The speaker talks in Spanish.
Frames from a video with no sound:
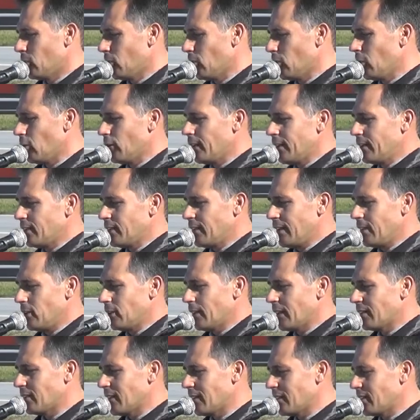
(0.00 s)
todos
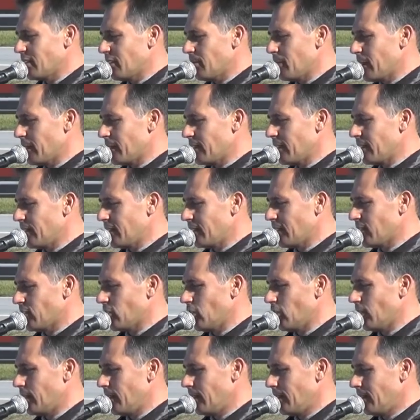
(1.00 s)
quisieron hacerse presentes
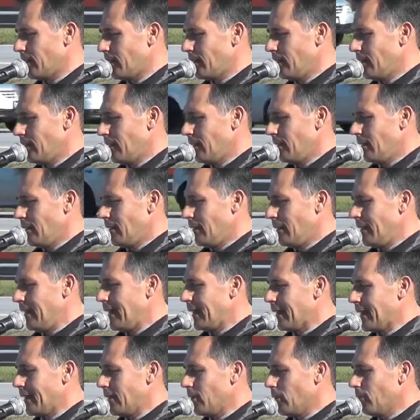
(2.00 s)
hoy. Y
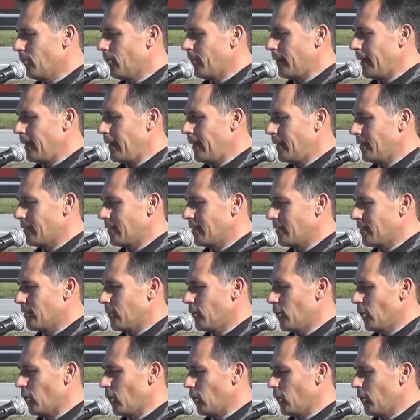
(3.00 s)
es que don Félix
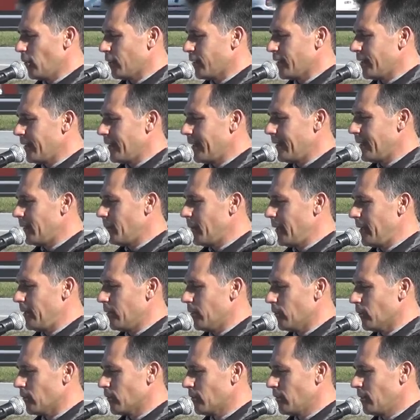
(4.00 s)
no conoce de
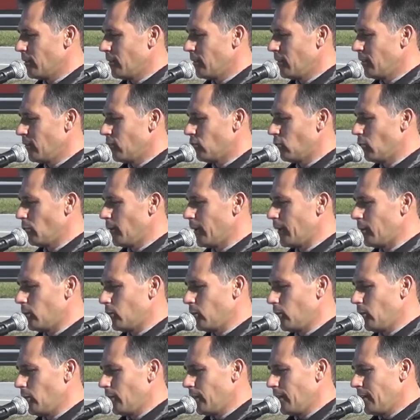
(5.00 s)
enemigos. Su
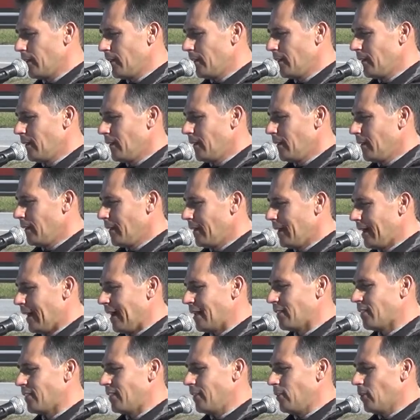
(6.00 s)
virtud
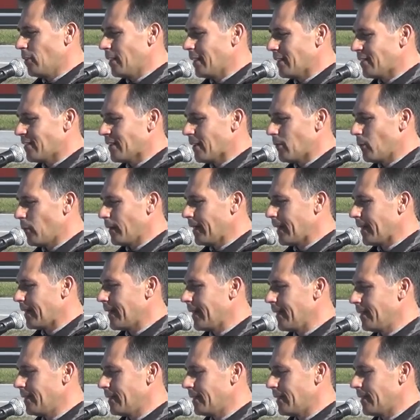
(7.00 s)
ha sido el de ser buena
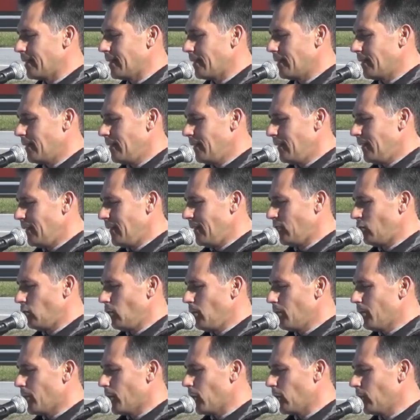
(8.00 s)
gente y su
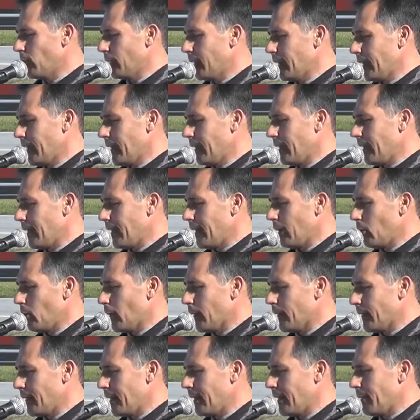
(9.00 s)
impronta quedará
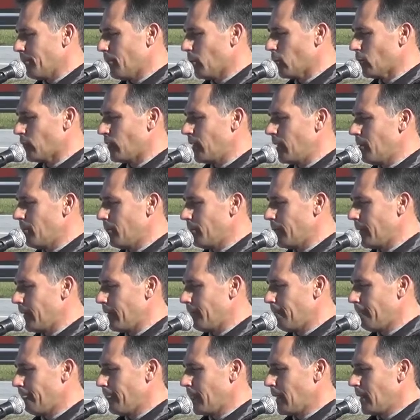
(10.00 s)
guardada por
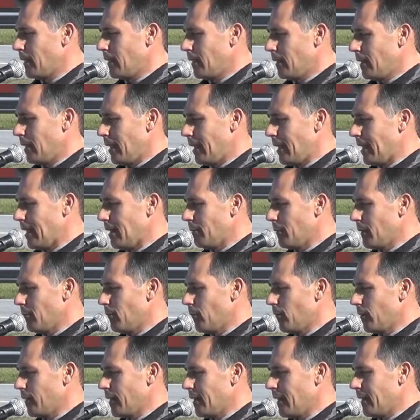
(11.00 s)
siempre en la
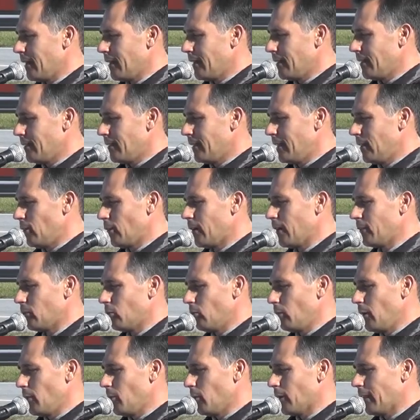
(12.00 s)
memoria de los que
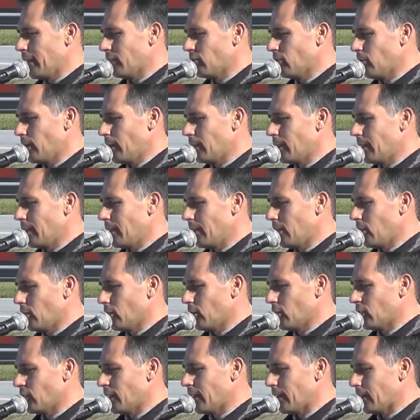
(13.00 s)
tuvimos la suerte de
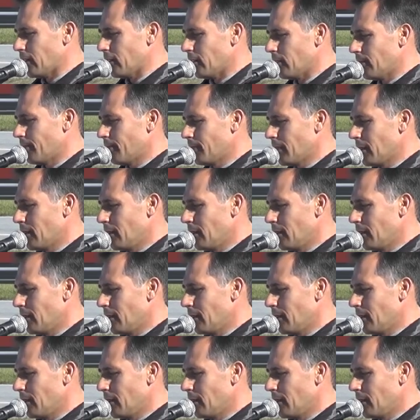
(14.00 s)
conocerlo.